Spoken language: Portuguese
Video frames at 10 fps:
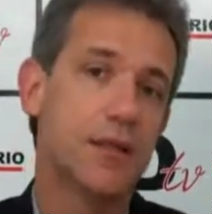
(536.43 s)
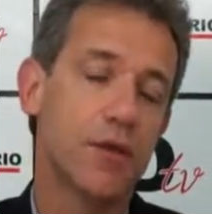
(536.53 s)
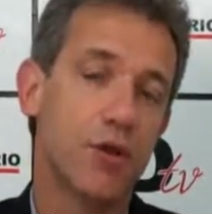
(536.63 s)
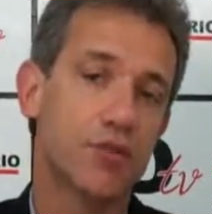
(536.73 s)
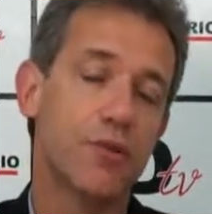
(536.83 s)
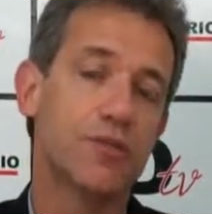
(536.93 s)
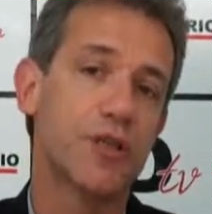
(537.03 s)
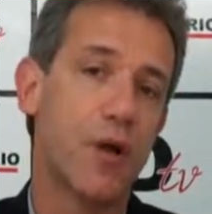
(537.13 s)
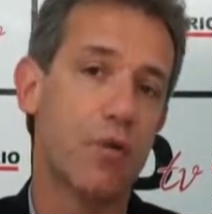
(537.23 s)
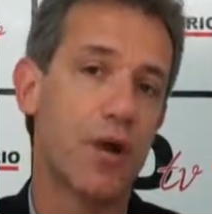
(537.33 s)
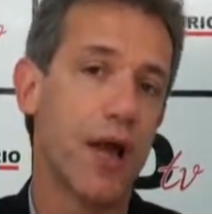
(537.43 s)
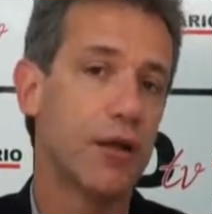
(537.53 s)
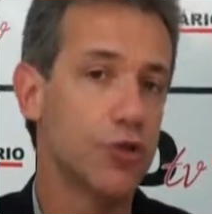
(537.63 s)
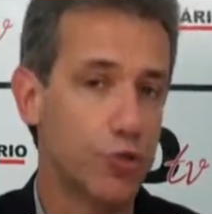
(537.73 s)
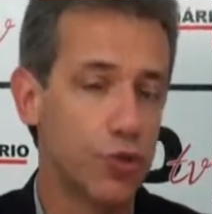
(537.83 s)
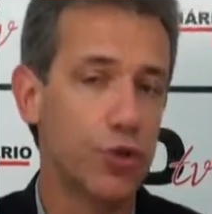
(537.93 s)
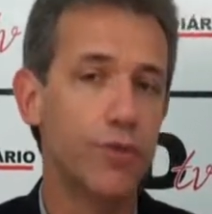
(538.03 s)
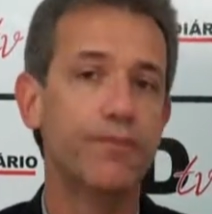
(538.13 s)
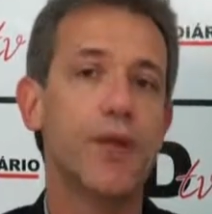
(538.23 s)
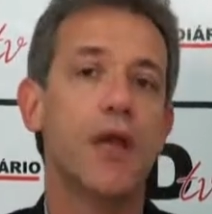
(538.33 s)
Então nós vamos inaugurá-lo em
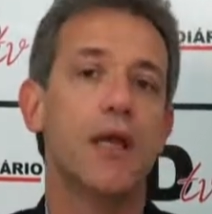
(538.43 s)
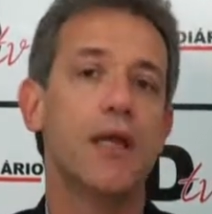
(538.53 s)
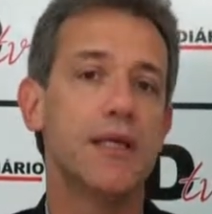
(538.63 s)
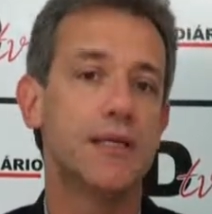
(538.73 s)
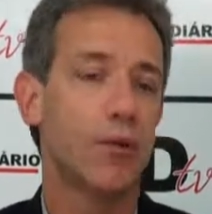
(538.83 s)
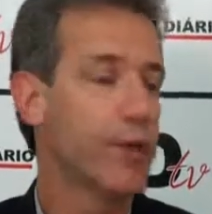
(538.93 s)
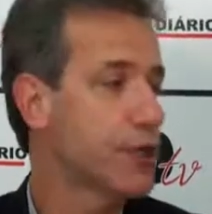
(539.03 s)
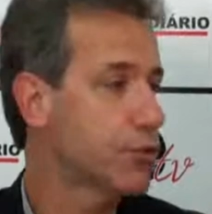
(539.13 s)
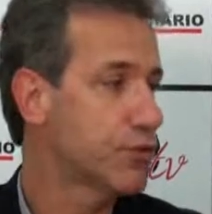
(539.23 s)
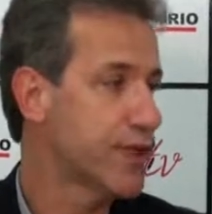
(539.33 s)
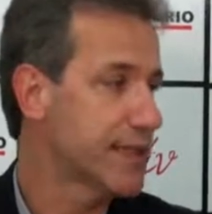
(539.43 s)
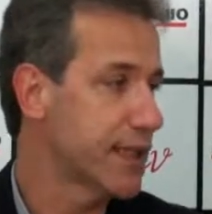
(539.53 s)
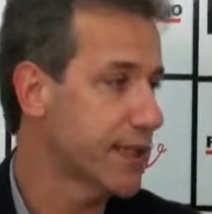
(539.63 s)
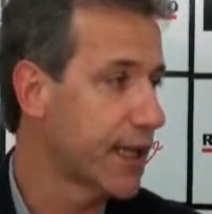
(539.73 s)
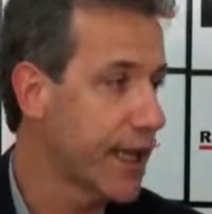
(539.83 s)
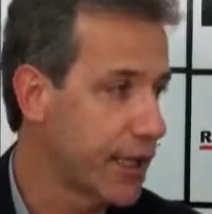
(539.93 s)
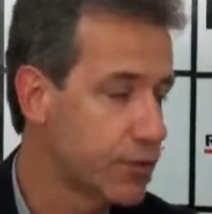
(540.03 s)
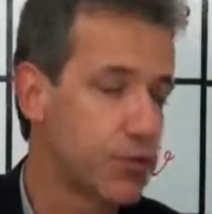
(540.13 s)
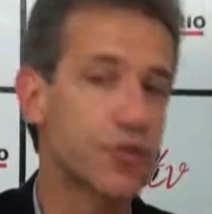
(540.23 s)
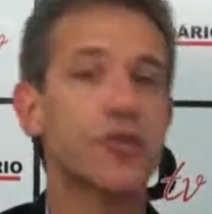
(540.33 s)
julho, inicialmente com 60
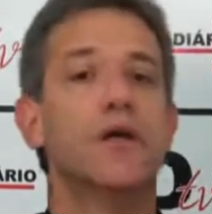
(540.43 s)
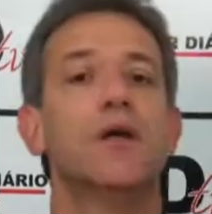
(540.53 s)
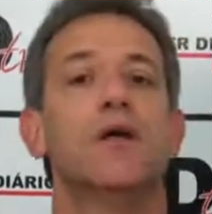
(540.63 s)
leitos.